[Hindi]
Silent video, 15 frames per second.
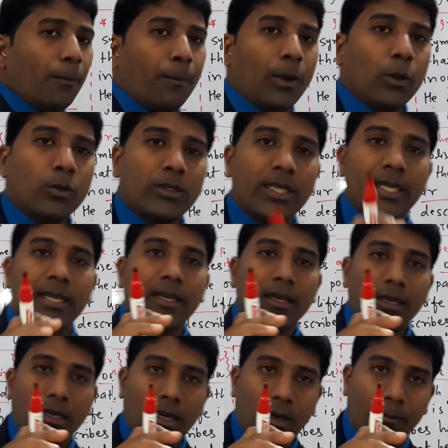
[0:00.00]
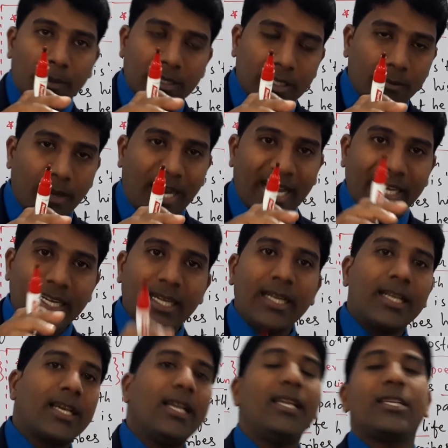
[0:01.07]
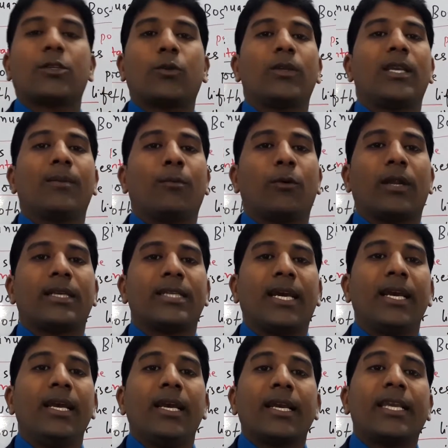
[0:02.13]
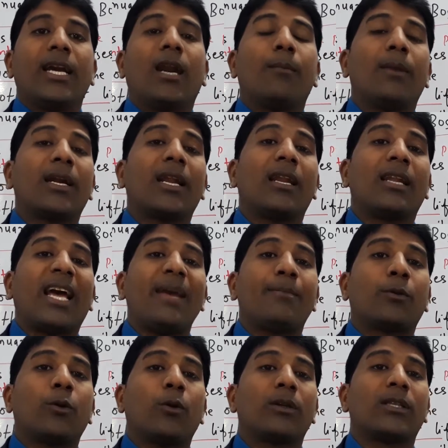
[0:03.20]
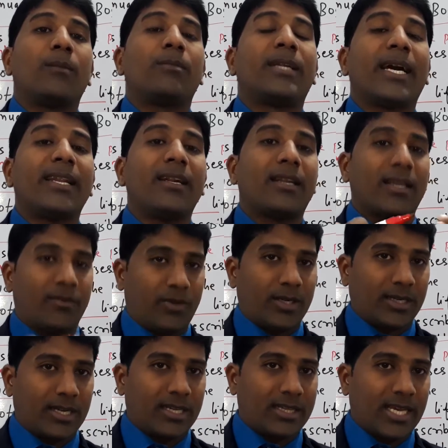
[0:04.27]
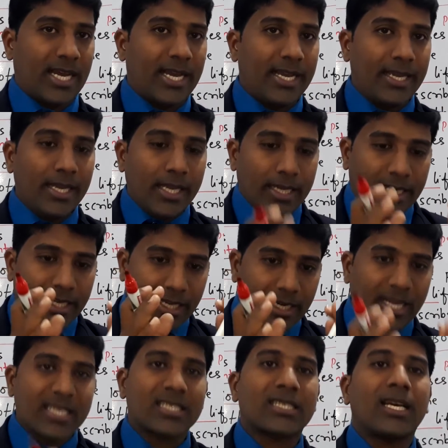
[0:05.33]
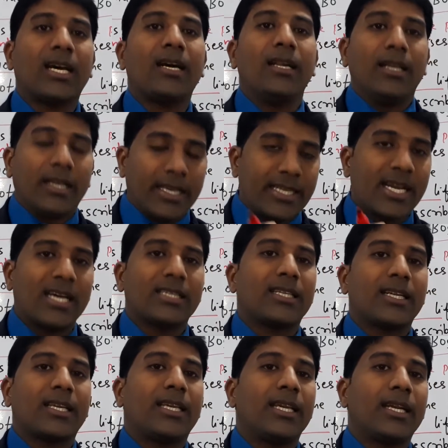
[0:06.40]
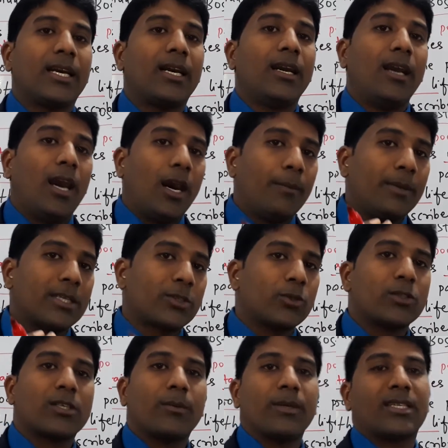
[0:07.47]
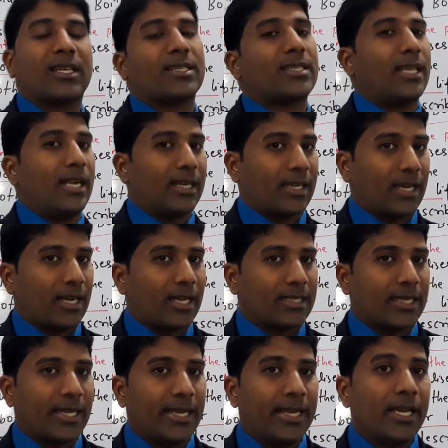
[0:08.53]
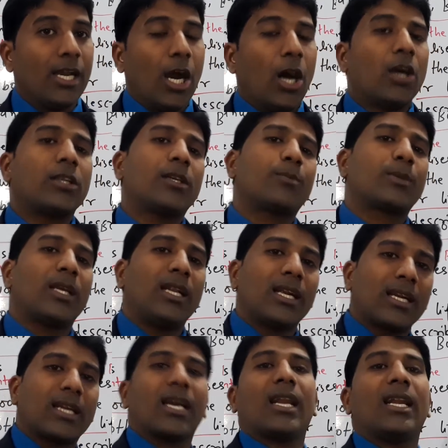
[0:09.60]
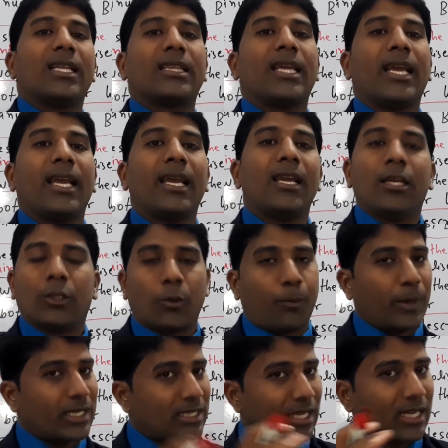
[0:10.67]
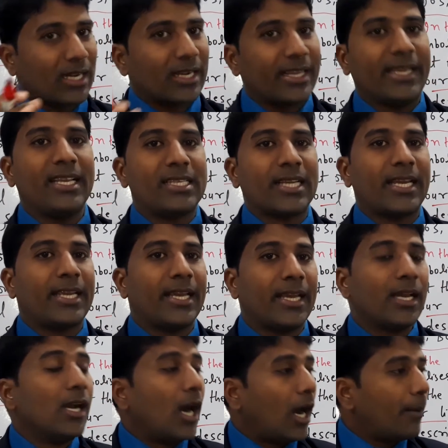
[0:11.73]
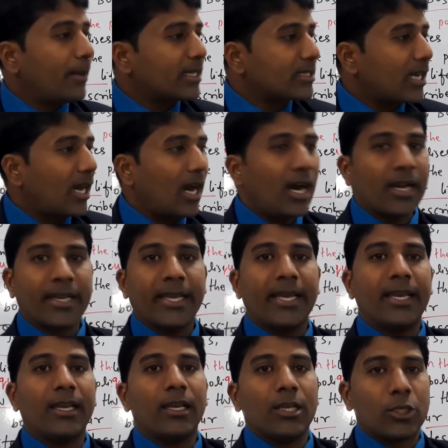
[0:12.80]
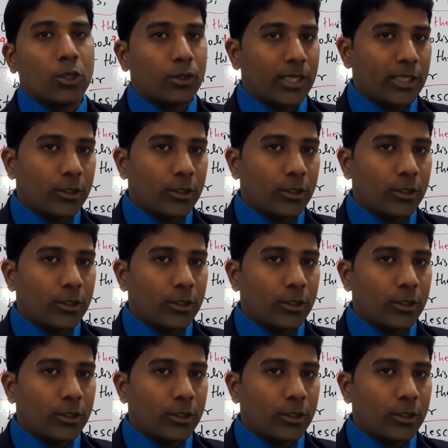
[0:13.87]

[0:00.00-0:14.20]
बहुत ही आ, मतलब आयरनिकली इसको ये बोला जाए कि हमारे लाइफ को एकदम डायरेक्ट रेफर करता है कि रास्ता याद रखिएगा हमें सोच समझ कर सेलेक्ट करना चाहिए और जब सेलेक्ट कर लेते हैं तो पछताना नहीं चाहिए हमेशा आगे छोटा